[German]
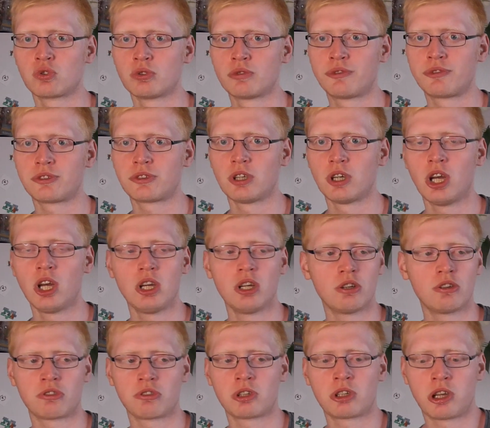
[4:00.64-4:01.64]
Duft,
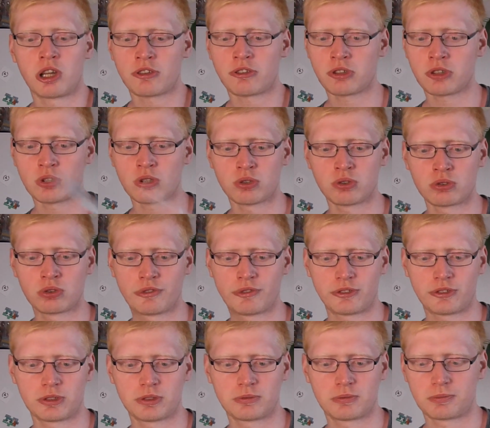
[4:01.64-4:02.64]
ist ein
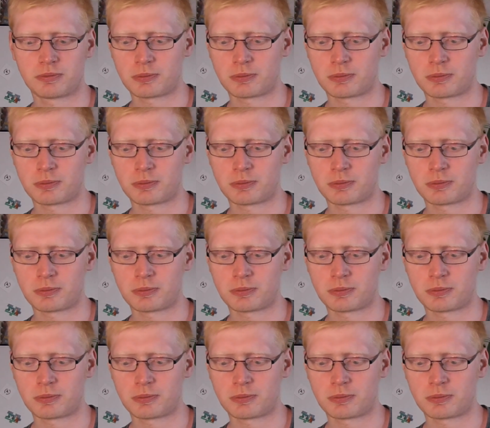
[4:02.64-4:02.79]
Klassiker-Duft.